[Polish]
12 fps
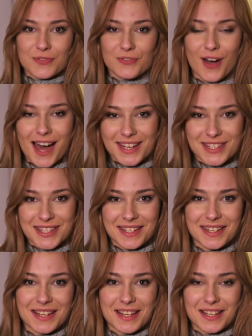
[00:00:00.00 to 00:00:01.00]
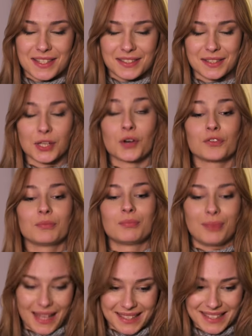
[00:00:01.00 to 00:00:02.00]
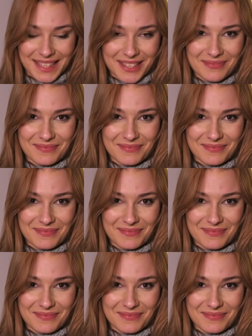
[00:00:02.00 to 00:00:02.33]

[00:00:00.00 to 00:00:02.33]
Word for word: w twarz z krowim plackiem.